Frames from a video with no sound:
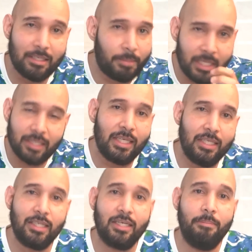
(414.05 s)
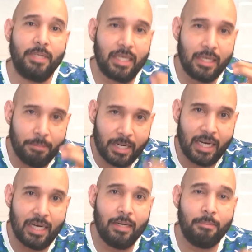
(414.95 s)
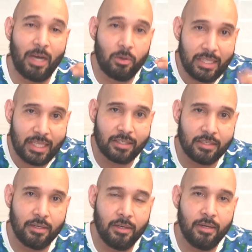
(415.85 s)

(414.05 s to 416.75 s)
Seperti yang saya jelaskan, pertandingan perdana dan mayoritas